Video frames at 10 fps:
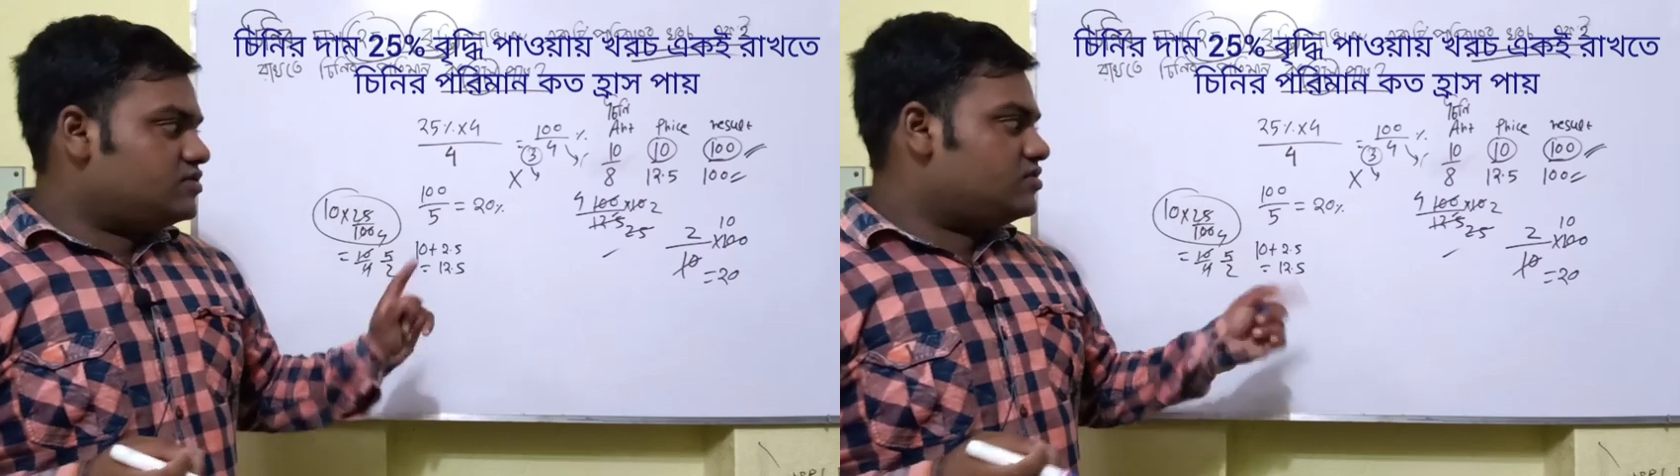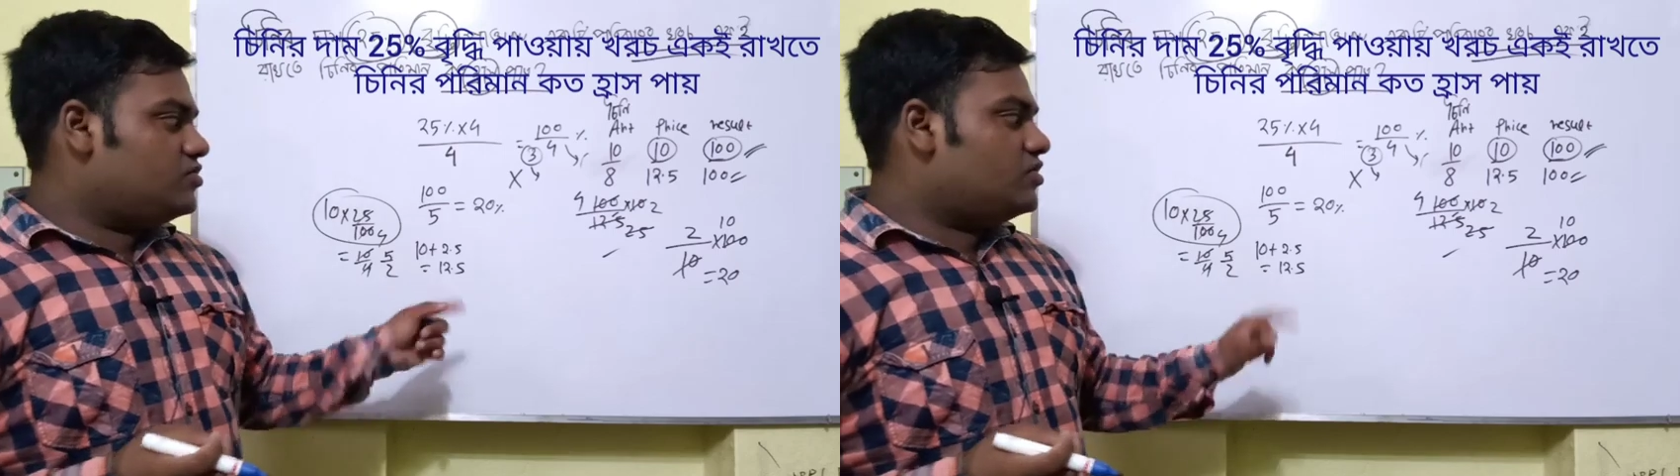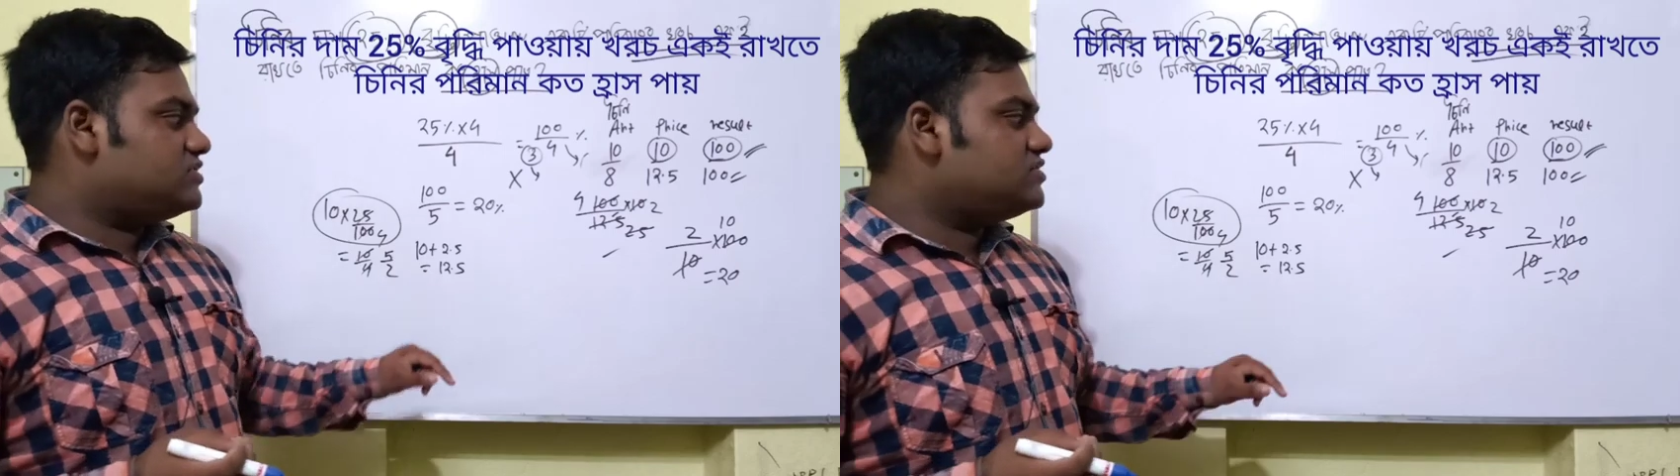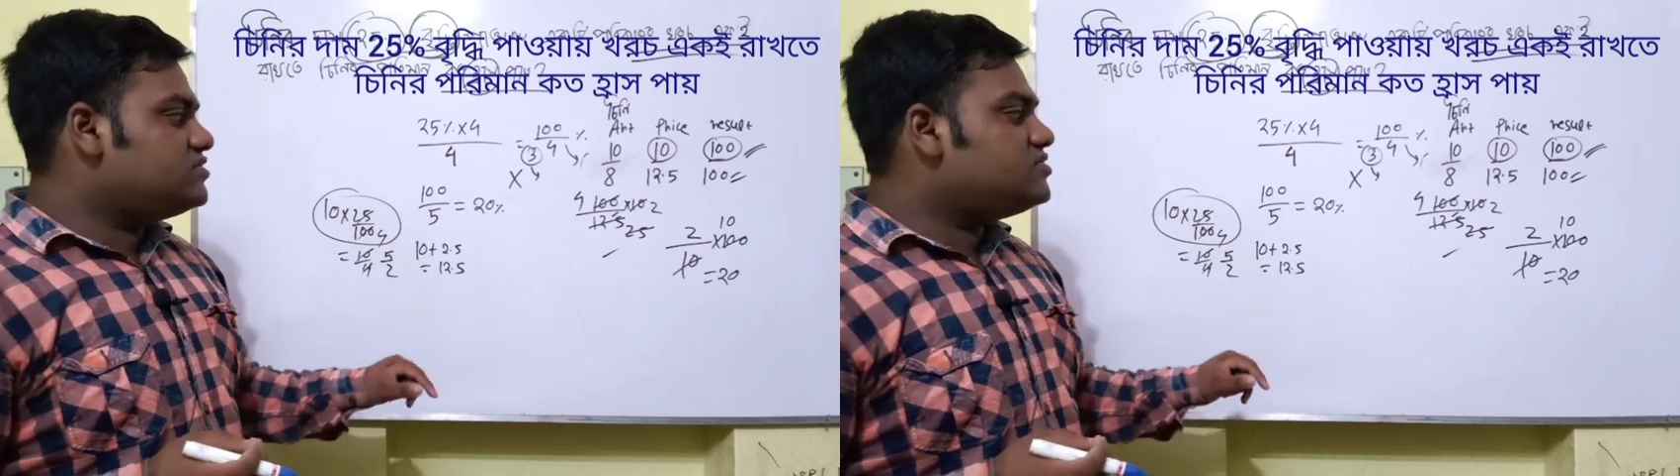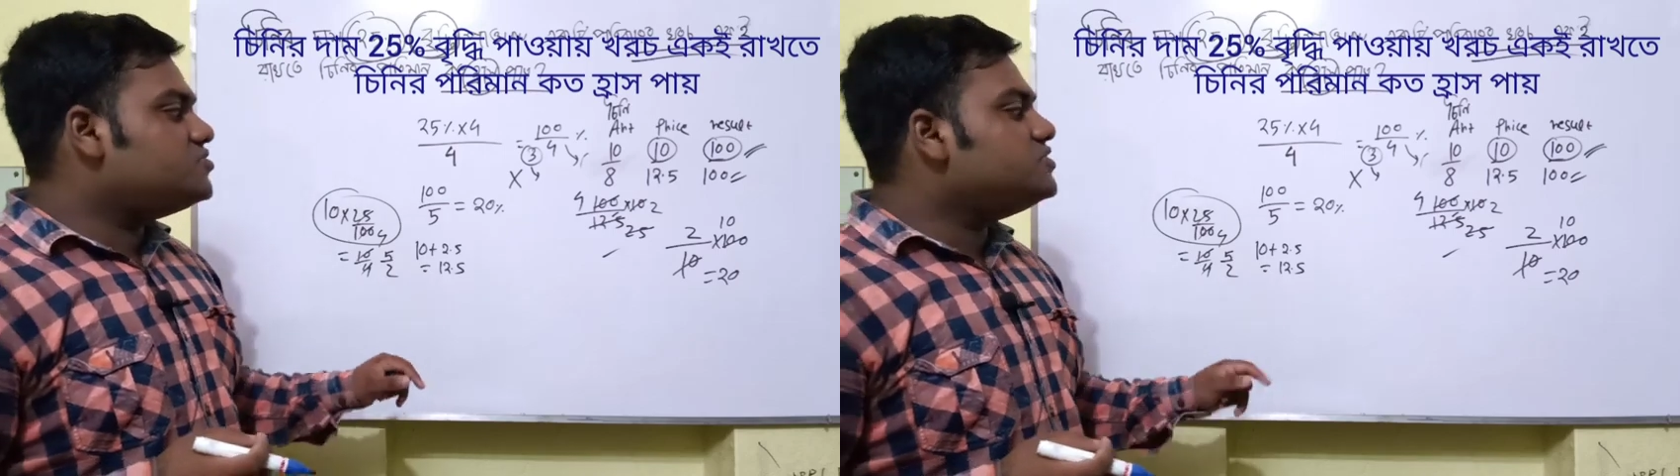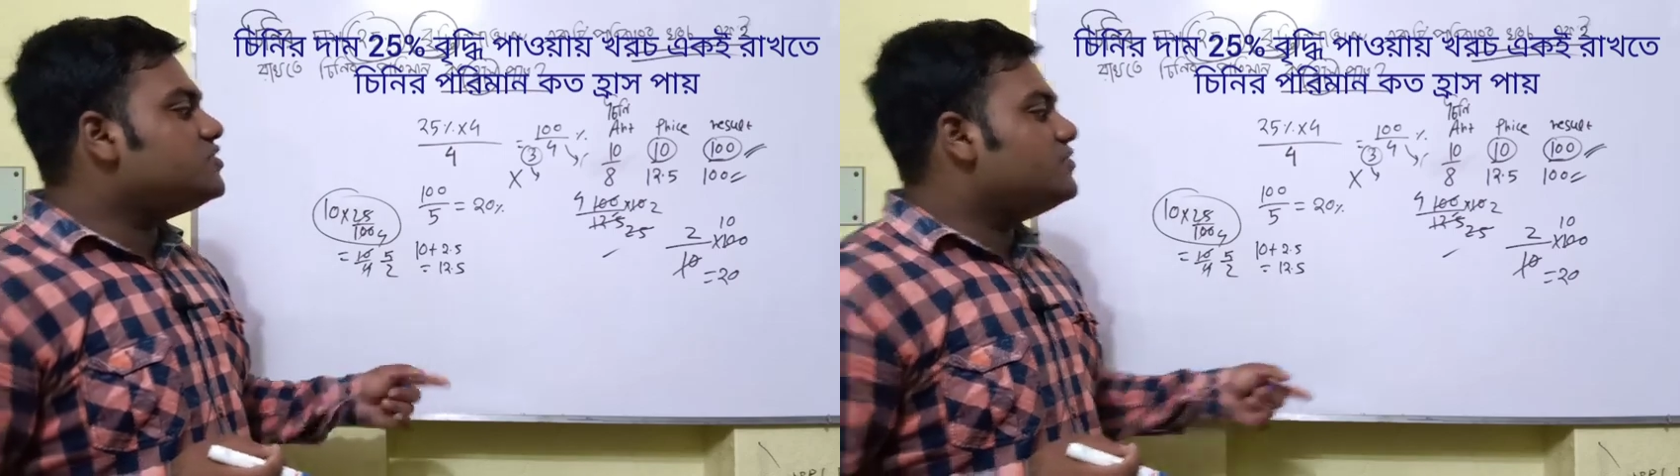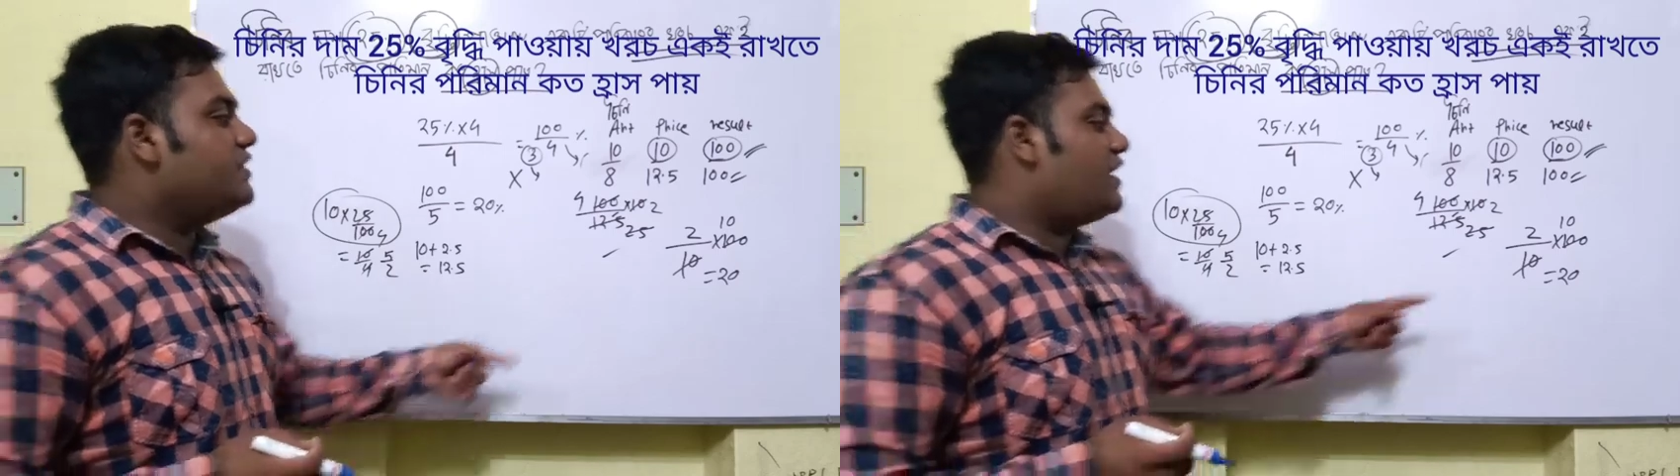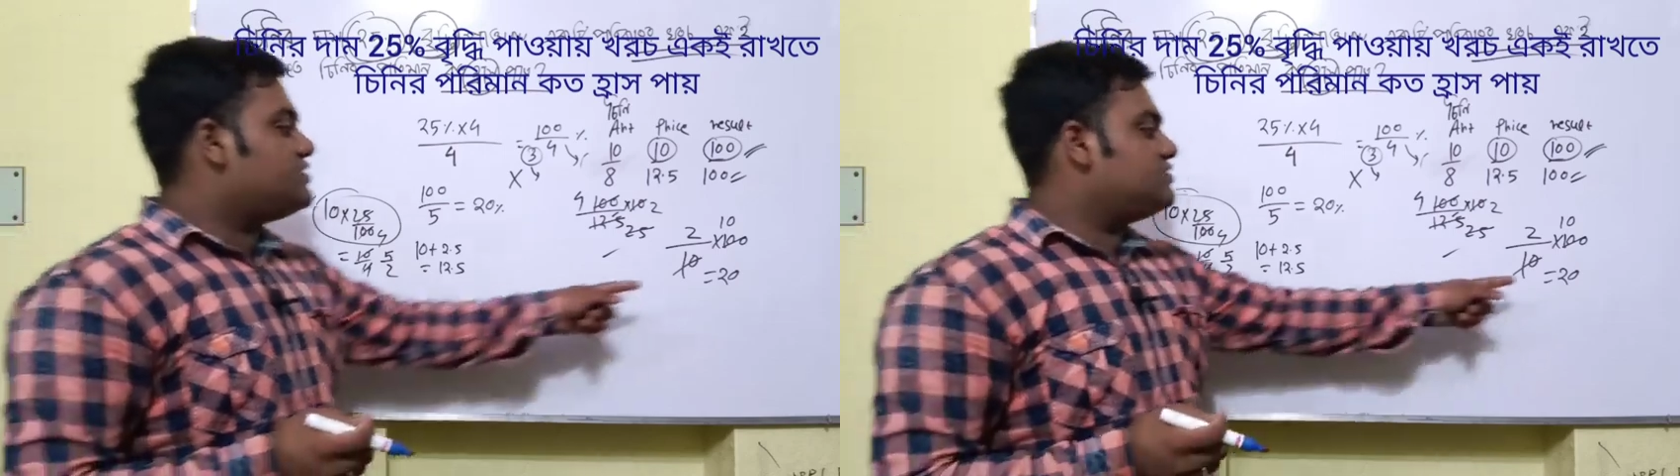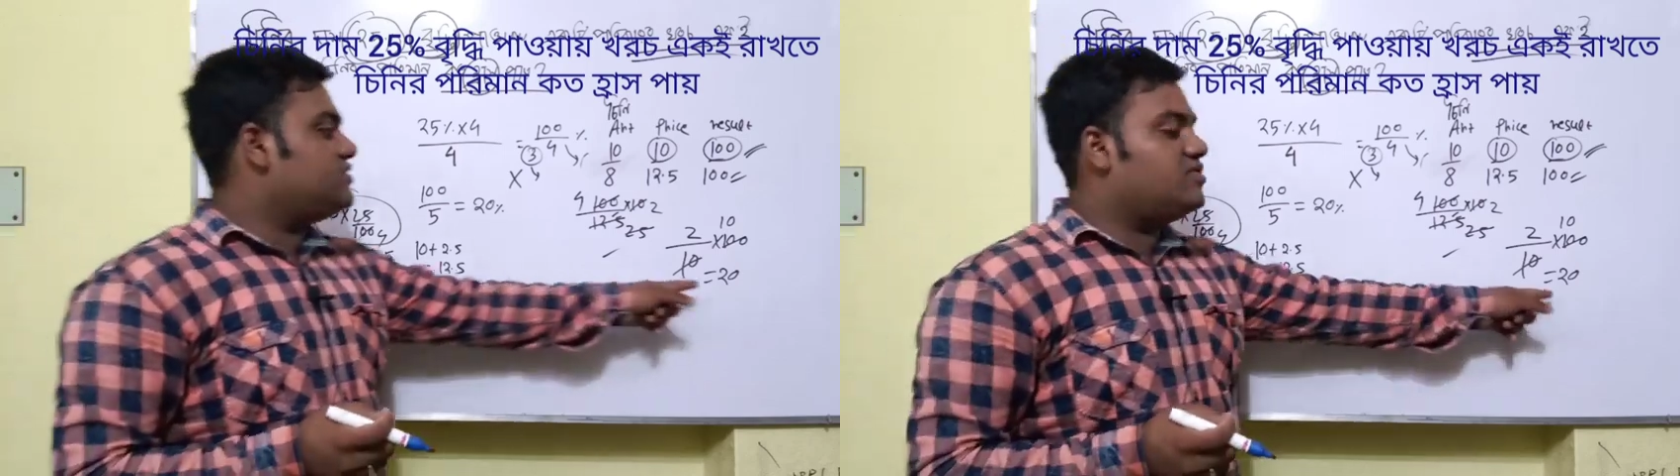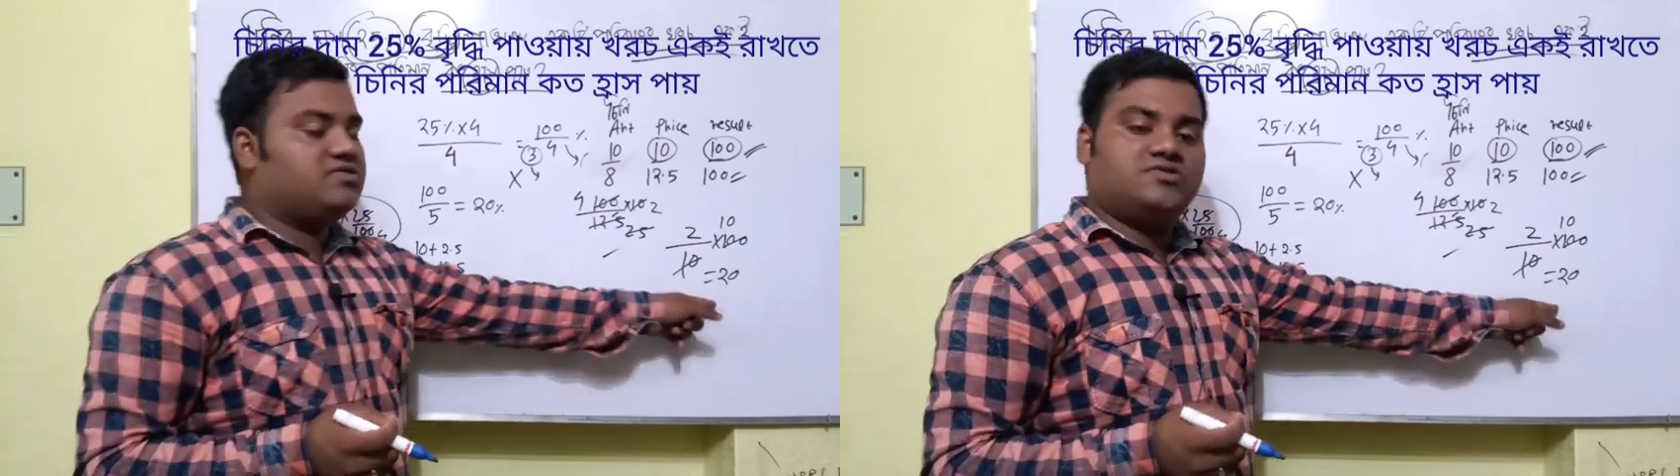তো দশে যদি দুই কমে একশোতে
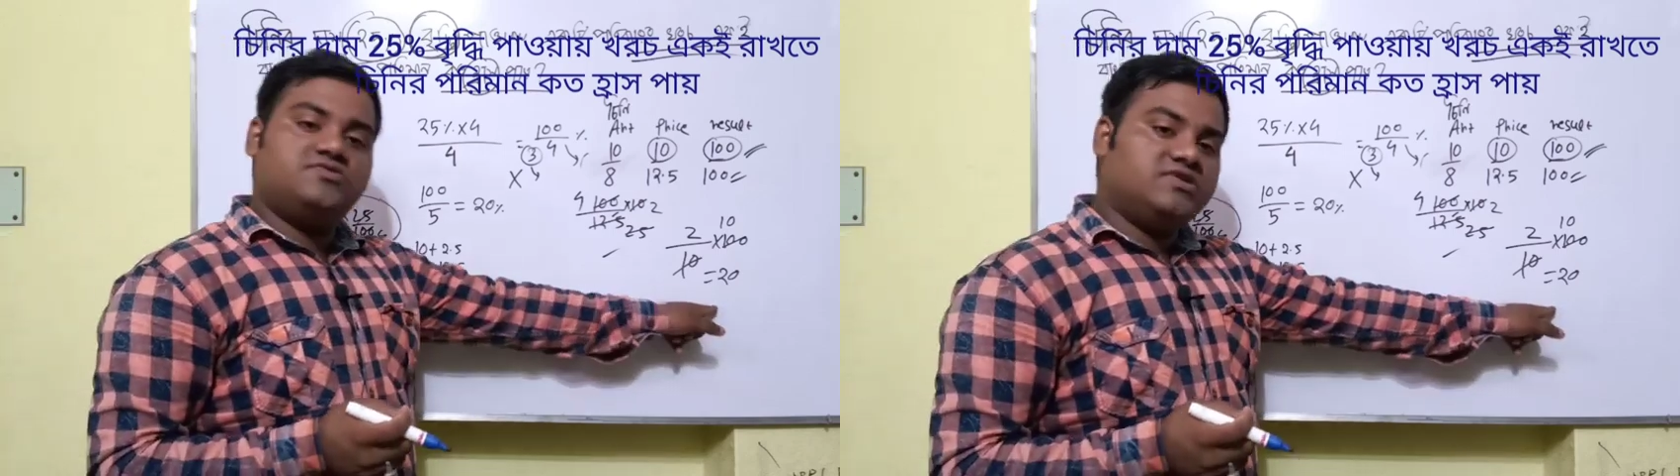কত